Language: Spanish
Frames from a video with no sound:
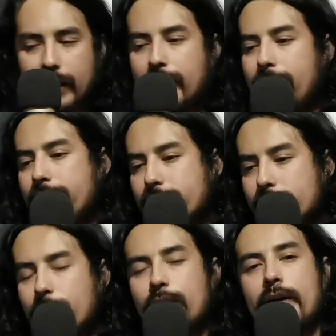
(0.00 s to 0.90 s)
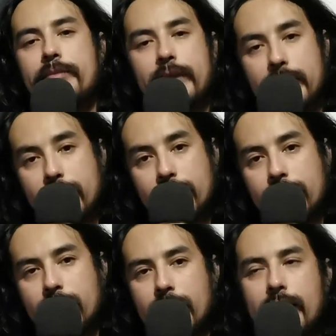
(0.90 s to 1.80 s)
Arcadia es este lugar
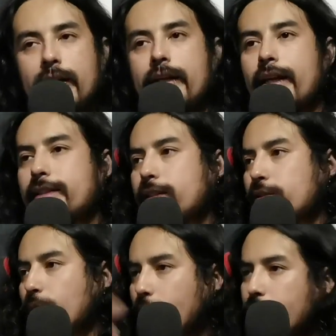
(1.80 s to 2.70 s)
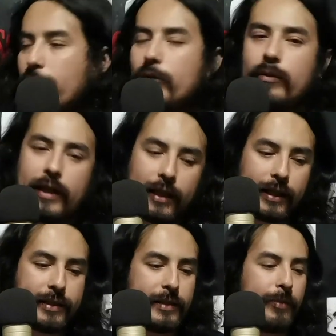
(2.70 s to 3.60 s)
mítico que se suponía un lugar en Grecia,